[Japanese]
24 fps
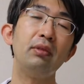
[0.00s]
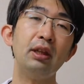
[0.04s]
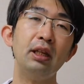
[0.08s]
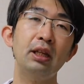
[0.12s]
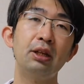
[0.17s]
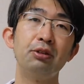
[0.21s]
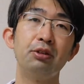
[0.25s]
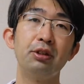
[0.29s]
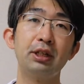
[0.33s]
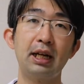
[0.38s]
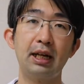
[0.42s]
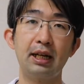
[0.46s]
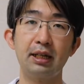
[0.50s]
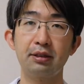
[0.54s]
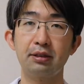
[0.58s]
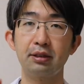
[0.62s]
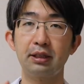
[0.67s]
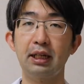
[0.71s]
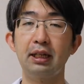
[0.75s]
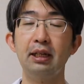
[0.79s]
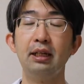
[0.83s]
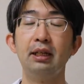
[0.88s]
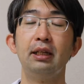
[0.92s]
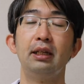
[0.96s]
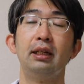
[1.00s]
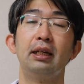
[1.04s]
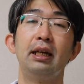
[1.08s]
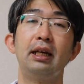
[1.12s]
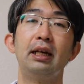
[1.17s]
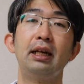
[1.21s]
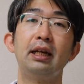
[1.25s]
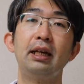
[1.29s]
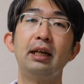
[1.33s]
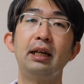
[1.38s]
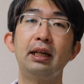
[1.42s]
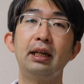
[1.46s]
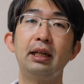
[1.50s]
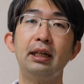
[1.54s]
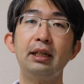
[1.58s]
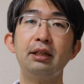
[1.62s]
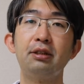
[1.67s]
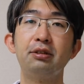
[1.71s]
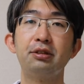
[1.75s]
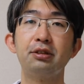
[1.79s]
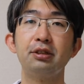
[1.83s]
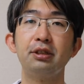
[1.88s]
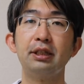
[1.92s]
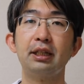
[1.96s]
あの眼圧が、えー、い
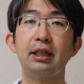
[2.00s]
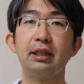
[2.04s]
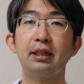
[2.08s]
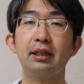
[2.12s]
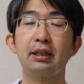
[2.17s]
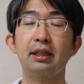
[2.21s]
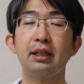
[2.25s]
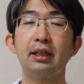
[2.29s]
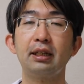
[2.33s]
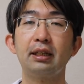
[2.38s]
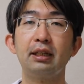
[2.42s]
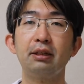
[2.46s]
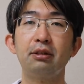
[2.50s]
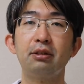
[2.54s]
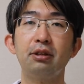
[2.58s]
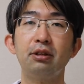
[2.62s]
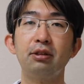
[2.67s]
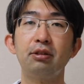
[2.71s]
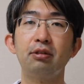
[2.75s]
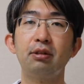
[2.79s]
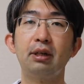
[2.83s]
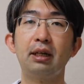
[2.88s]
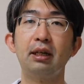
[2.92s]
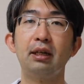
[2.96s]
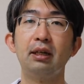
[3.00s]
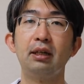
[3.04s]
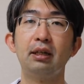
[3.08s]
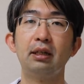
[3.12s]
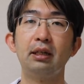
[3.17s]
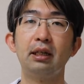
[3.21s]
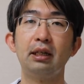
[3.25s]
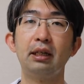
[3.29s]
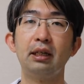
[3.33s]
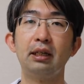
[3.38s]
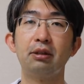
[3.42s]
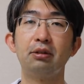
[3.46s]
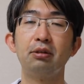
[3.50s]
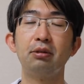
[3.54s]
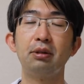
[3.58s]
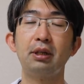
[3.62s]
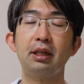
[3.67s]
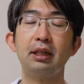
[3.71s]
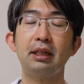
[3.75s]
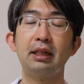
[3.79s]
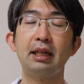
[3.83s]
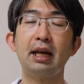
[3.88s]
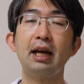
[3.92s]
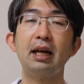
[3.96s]
くつにならなきゃいけないっていうのは、えー、そん
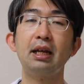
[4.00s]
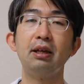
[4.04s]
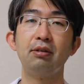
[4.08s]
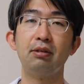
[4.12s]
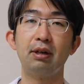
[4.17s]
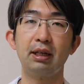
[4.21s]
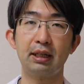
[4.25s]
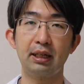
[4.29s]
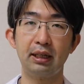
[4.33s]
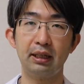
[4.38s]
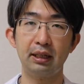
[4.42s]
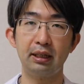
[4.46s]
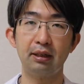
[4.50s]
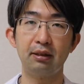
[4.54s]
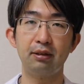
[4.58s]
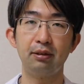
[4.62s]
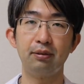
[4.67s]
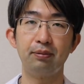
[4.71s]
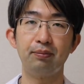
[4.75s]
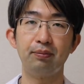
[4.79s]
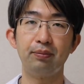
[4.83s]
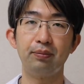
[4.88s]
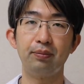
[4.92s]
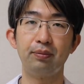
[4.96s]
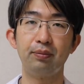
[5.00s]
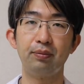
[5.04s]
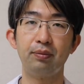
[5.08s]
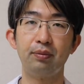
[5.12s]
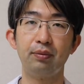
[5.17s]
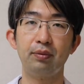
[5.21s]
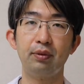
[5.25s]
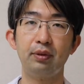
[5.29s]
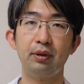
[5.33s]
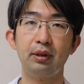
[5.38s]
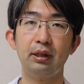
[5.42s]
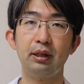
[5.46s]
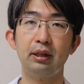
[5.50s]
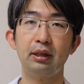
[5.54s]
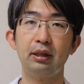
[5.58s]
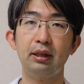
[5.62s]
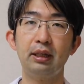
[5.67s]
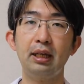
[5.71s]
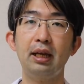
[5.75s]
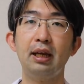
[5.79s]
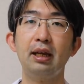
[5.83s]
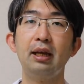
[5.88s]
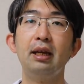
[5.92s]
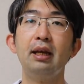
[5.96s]
なにないわけです
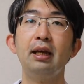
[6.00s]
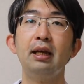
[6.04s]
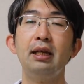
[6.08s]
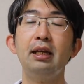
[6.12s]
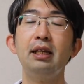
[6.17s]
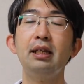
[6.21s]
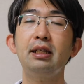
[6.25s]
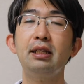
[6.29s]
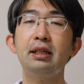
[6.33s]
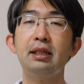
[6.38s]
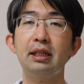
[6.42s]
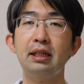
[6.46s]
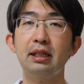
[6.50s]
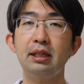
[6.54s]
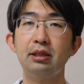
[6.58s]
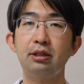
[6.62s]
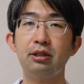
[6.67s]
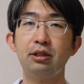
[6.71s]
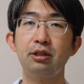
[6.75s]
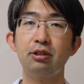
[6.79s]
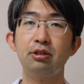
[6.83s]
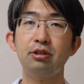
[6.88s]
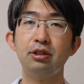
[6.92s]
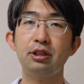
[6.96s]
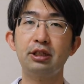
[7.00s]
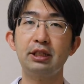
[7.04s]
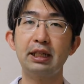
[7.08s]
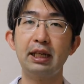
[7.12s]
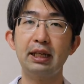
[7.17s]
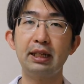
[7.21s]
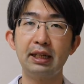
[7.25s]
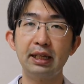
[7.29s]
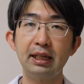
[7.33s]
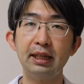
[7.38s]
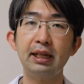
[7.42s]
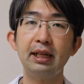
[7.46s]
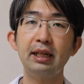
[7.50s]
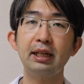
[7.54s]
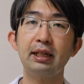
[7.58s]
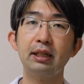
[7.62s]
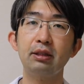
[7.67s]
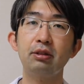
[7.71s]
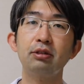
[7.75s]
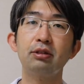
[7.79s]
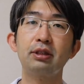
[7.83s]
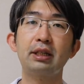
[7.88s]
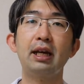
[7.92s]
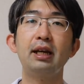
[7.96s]
で一喜一憂しちゃいけない
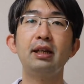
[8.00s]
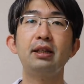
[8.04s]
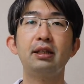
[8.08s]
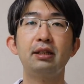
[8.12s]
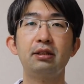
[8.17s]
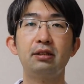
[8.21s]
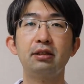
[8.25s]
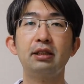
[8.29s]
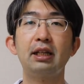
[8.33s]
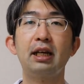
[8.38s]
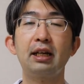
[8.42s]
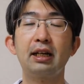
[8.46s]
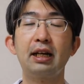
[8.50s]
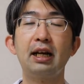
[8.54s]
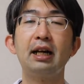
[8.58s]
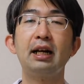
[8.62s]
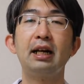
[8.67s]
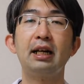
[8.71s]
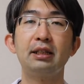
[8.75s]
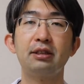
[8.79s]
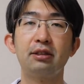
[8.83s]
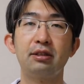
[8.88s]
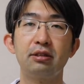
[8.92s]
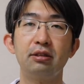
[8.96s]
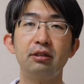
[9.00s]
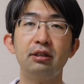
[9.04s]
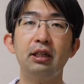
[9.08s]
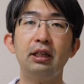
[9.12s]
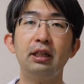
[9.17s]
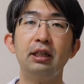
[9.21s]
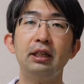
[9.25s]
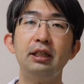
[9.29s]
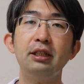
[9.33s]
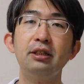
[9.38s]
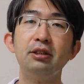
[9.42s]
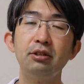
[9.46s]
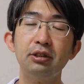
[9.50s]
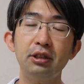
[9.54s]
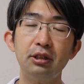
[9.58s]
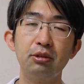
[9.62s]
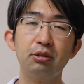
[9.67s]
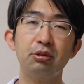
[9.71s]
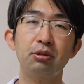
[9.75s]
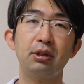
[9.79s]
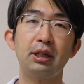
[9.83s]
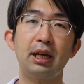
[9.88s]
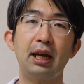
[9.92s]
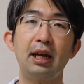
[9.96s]
けど大切な眼圧非常に
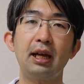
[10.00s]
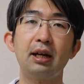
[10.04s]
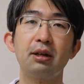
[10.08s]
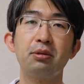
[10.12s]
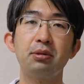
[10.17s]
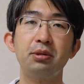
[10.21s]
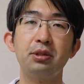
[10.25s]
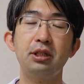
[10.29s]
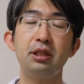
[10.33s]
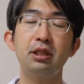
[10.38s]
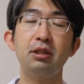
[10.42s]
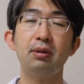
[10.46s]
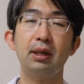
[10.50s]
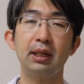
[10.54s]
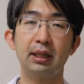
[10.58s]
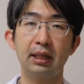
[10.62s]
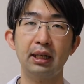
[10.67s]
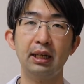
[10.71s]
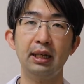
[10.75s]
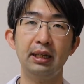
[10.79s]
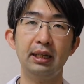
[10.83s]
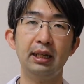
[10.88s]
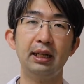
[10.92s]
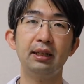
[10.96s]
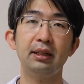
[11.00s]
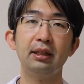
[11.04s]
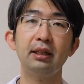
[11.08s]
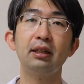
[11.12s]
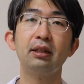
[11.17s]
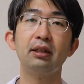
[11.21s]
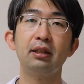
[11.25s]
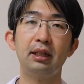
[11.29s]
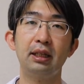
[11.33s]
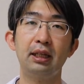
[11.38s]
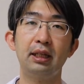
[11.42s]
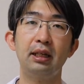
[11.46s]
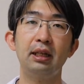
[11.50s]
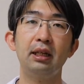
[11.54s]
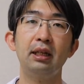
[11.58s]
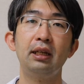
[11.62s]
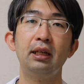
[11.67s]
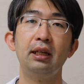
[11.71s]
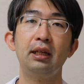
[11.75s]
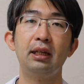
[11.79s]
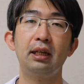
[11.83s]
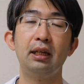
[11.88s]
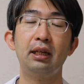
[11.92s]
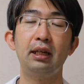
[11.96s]
ちょっとややこしいわけなんですね、
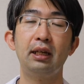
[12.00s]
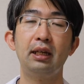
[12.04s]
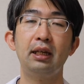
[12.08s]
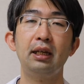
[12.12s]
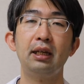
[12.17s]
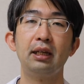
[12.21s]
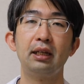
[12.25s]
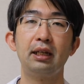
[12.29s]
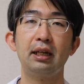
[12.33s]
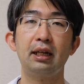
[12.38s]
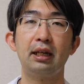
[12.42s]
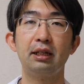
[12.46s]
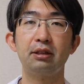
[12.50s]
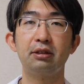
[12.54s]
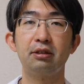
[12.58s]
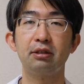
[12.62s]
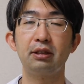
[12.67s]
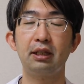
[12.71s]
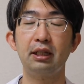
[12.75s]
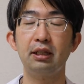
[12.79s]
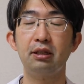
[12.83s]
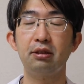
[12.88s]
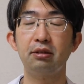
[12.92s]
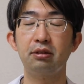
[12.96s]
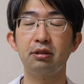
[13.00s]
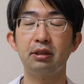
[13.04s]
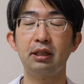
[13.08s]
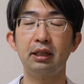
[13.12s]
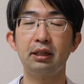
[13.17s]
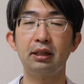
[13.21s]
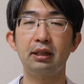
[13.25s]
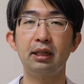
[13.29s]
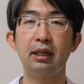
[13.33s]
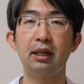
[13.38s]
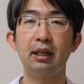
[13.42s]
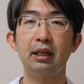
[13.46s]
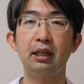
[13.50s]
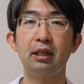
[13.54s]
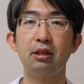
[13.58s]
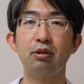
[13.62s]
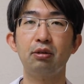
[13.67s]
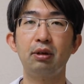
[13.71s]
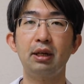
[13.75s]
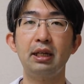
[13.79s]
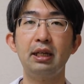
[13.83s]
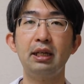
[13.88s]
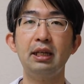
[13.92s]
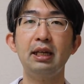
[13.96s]
えー、眼圧がいくつだったらいい
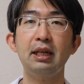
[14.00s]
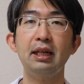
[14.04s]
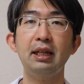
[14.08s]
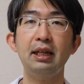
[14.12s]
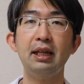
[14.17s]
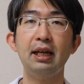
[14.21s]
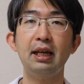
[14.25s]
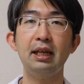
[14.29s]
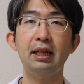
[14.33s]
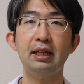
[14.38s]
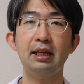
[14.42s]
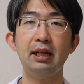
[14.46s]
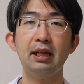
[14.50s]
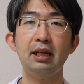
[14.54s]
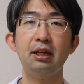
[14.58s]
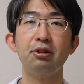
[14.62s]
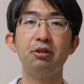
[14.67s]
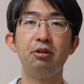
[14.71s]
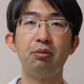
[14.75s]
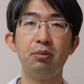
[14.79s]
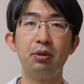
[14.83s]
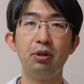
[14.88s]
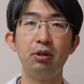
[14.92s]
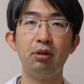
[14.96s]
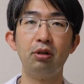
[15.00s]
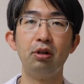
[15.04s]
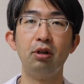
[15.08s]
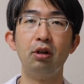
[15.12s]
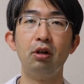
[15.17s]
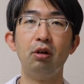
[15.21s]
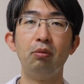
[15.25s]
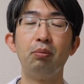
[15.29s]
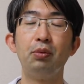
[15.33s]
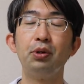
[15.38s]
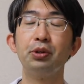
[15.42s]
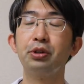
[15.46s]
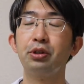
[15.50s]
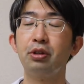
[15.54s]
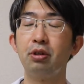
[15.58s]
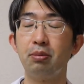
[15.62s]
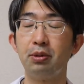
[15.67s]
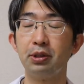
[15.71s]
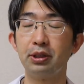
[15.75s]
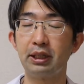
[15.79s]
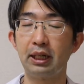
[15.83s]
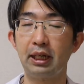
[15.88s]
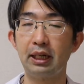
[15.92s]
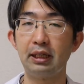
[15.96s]
とは言えないけれども最
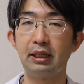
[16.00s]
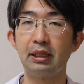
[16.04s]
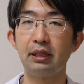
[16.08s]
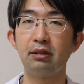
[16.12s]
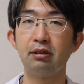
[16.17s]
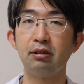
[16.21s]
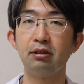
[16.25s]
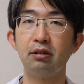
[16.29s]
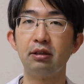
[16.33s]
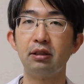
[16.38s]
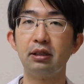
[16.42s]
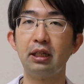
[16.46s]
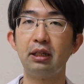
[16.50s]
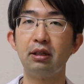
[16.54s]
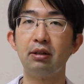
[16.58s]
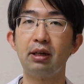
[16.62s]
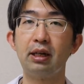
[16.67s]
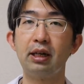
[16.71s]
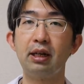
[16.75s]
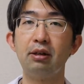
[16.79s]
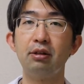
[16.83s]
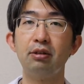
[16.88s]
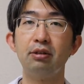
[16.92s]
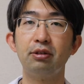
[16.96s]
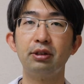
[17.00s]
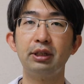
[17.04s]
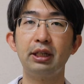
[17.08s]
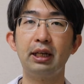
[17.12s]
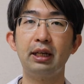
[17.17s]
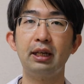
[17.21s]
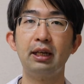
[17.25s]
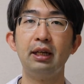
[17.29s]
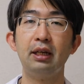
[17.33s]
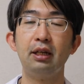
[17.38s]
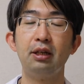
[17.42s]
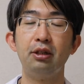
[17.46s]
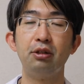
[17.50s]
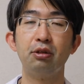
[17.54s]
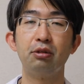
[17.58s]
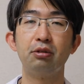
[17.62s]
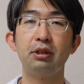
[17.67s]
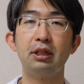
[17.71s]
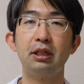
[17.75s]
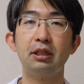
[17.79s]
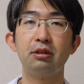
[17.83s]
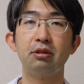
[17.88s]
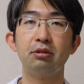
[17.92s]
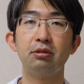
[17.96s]
も大切って言われるので
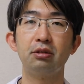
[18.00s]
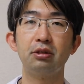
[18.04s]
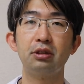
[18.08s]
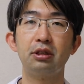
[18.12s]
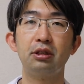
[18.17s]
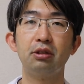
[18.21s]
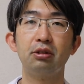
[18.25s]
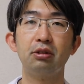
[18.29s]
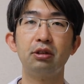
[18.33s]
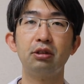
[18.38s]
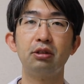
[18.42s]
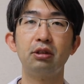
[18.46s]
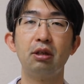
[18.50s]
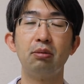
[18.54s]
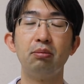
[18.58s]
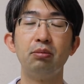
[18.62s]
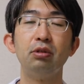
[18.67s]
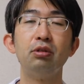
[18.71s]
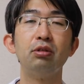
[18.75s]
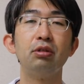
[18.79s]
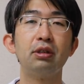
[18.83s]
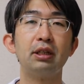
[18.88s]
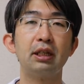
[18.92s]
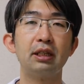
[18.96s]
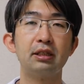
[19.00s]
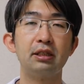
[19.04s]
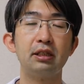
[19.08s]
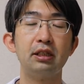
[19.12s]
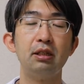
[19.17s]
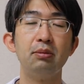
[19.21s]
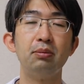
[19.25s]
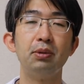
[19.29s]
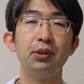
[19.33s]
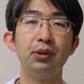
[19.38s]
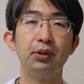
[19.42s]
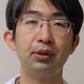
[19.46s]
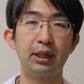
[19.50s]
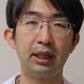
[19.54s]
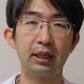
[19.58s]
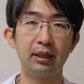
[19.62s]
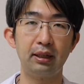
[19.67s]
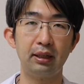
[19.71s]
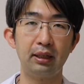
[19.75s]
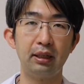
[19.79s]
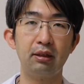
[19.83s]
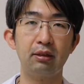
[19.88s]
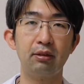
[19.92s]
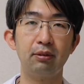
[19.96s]
緑内障の治療っていうのは難しいものな
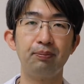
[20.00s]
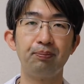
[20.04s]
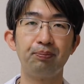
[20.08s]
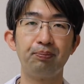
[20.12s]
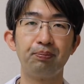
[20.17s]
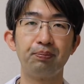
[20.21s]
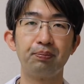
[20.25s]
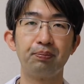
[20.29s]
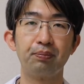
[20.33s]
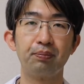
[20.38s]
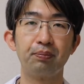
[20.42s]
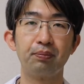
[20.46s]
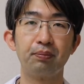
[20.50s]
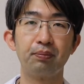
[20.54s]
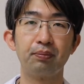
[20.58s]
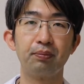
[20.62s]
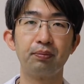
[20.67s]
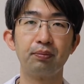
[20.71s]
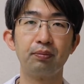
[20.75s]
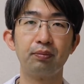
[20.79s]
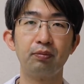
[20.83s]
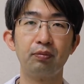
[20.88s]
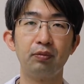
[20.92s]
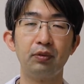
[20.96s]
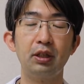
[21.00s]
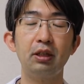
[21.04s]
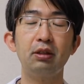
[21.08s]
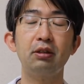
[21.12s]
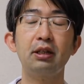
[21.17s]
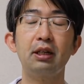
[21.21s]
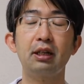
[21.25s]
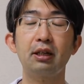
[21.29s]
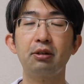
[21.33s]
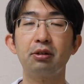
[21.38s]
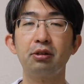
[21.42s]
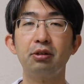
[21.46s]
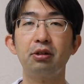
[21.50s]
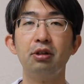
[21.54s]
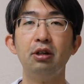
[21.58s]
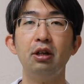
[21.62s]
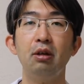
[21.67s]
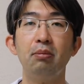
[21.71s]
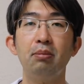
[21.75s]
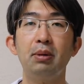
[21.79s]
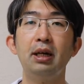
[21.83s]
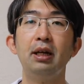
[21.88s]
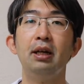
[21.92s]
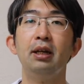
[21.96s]
んですですからこそ、
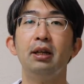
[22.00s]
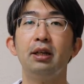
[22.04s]
まあ、